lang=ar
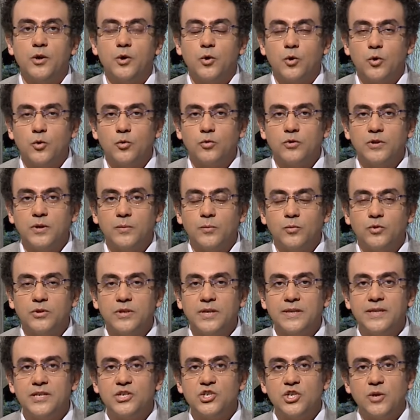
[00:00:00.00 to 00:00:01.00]
كورونا
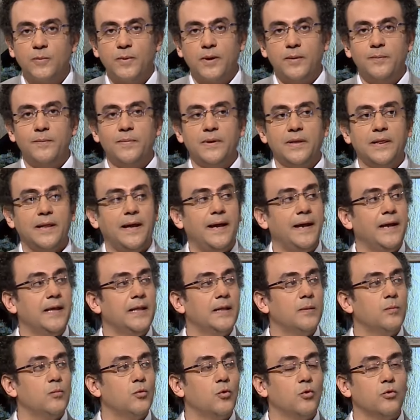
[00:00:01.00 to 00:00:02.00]
منتدى شباب
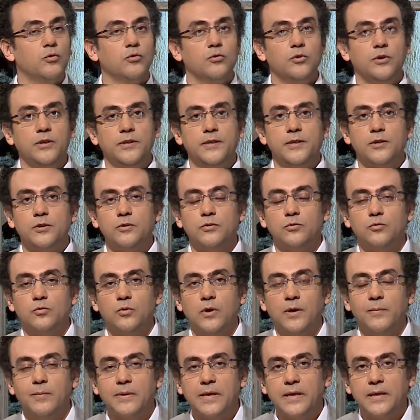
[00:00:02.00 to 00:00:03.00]
العالم وكنت حضرته
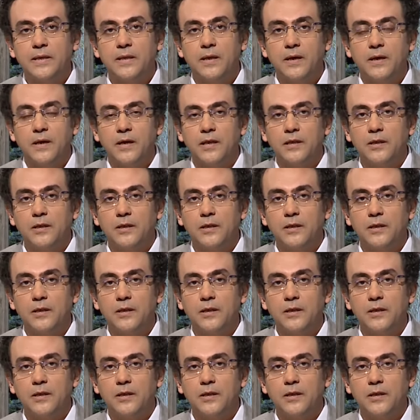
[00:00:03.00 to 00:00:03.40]
قبل كده